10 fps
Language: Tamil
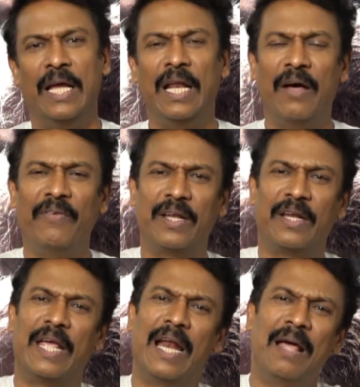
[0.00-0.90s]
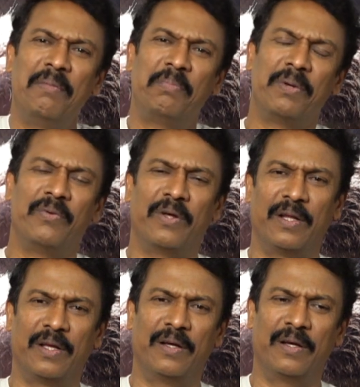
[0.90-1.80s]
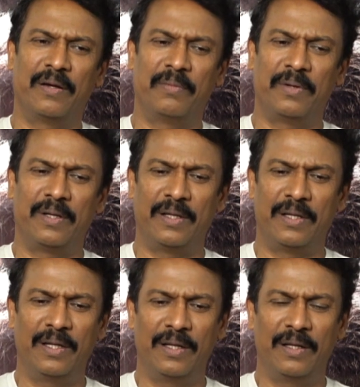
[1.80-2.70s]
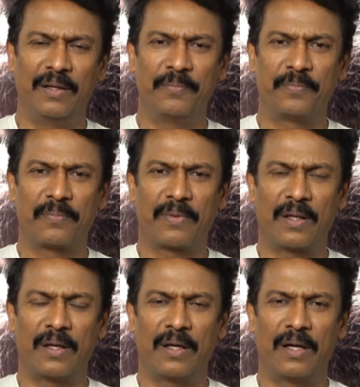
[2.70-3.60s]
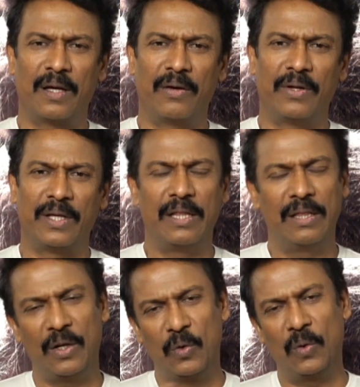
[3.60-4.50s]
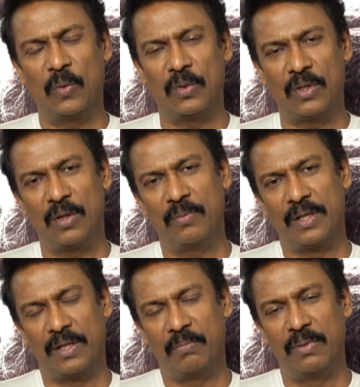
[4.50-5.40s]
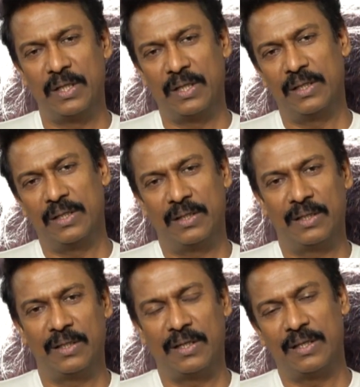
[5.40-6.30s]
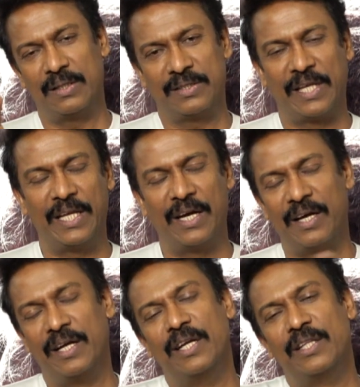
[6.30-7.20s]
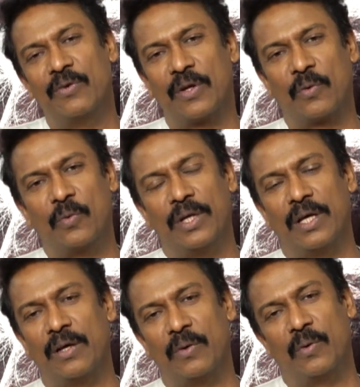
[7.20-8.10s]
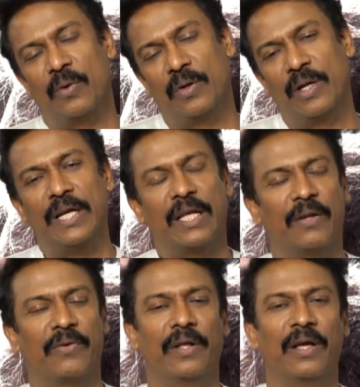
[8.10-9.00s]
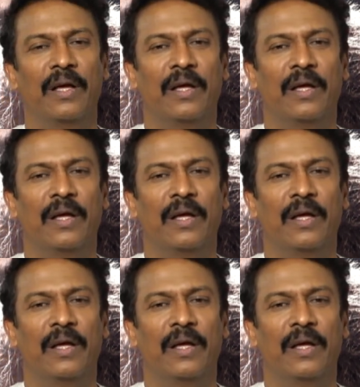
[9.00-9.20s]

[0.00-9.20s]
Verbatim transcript: இல்லை அவர் எல்லாமே பின்வார் பட் என்னென்னா அவர் எந்த ரோல் கொடுத்தாலும் அது ரொம்ப சரியாக எடுத்துகிட்டு வரக்கூடிய ஒரு நடிகர் அவர்